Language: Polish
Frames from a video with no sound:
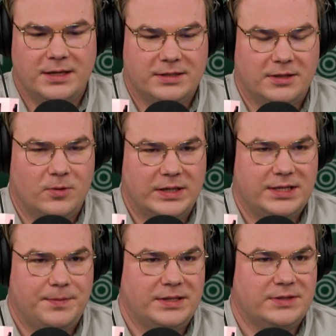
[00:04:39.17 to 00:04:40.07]

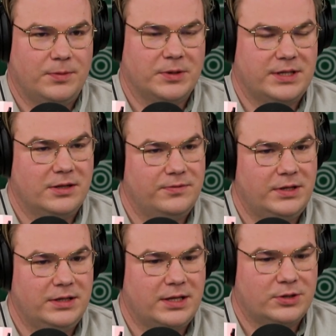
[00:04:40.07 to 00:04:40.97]
sytuację państwo
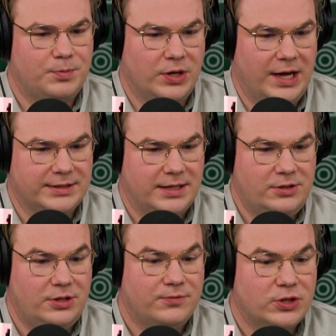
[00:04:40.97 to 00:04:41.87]
postanowili też
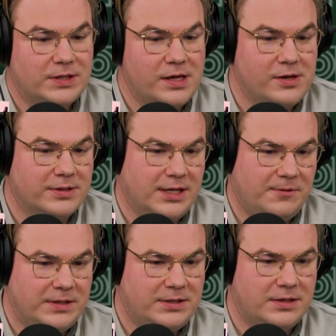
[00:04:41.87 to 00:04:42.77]
pokazać i wszystkie
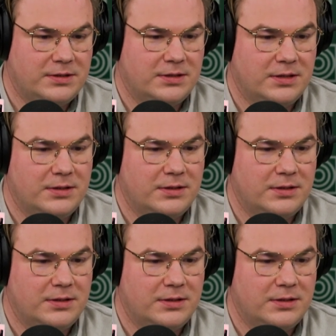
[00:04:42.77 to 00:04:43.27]
konsekwencje z